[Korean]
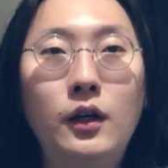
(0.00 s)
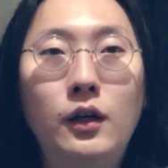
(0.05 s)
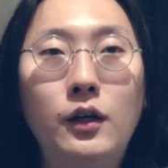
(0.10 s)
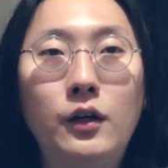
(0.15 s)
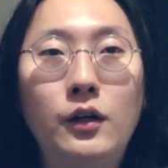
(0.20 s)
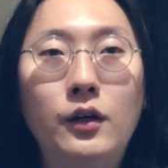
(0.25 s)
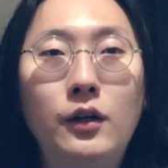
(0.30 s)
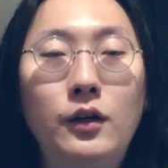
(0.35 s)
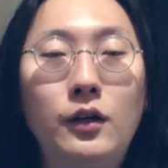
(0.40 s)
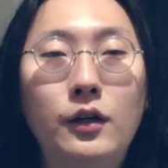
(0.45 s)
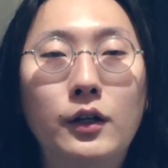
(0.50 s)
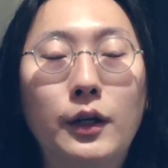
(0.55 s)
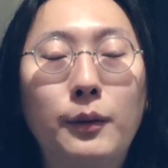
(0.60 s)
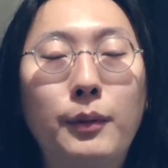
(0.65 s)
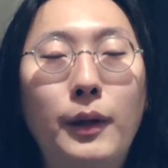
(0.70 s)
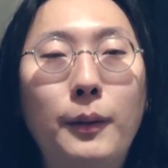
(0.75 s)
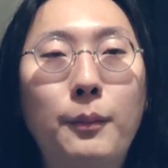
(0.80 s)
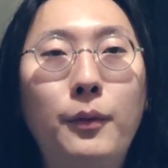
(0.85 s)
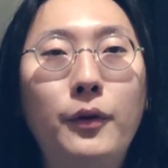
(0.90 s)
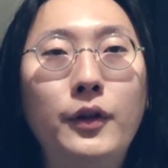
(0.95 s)
어, 이게
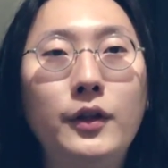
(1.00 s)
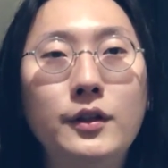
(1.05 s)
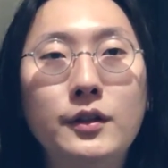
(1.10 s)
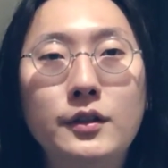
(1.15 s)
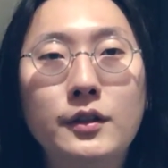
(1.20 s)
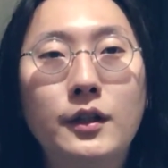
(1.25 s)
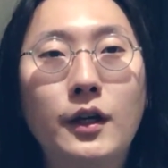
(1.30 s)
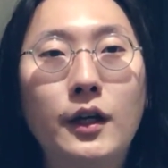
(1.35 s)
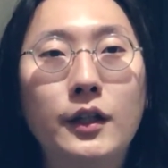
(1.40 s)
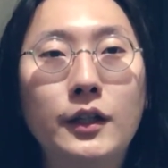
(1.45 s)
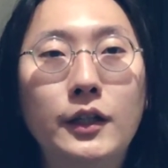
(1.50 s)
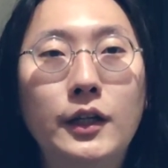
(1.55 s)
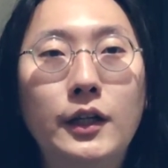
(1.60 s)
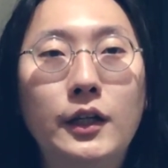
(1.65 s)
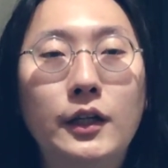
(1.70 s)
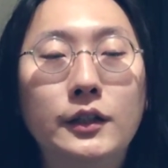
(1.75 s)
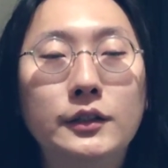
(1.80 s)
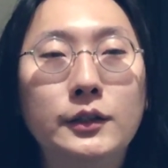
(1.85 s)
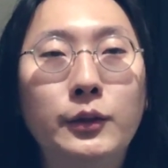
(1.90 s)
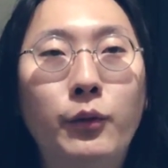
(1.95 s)
백 퍼센트가
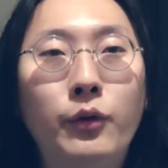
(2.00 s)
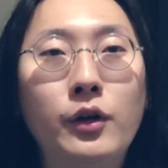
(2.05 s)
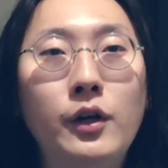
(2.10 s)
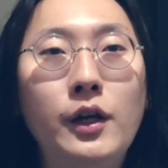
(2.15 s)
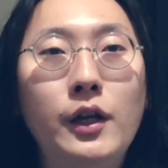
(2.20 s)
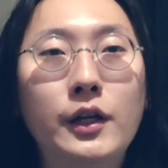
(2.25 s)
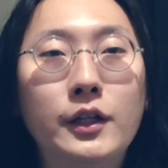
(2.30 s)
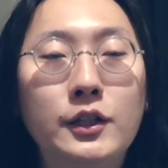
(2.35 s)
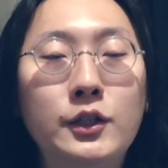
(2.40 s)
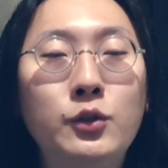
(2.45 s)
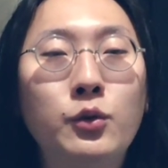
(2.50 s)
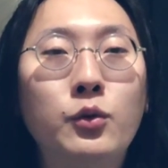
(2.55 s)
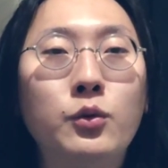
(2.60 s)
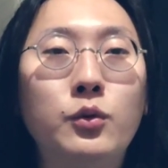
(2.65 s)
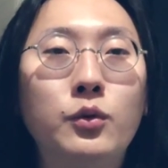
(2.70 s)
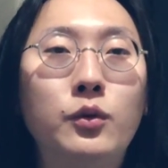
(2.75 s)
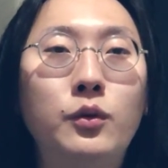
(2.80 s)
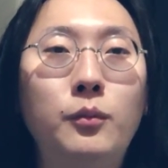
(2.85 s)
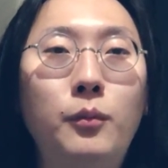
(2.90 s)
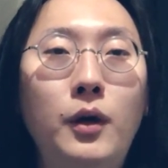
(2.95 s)
아니라 원래
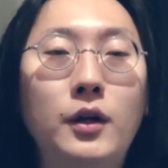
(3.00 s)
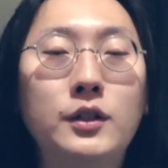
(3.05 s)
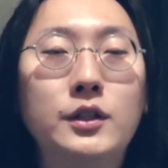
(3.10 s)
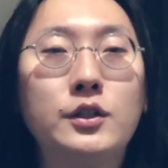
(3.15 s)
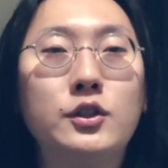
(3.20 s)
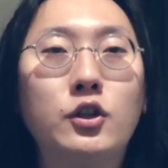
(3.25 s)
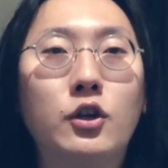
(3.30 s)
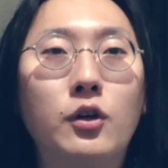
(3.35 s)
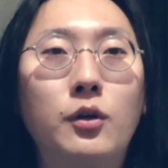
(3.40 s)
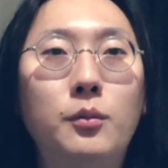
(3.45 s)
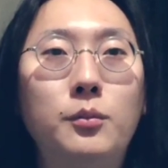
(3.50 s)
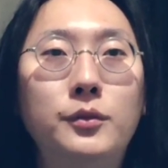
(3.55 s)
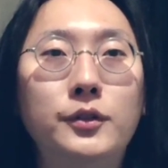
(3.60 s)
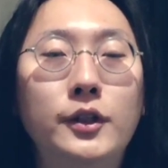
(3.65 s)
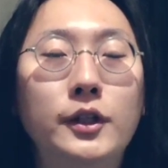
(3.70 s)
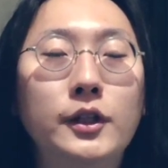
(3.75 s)
기존 방식처럼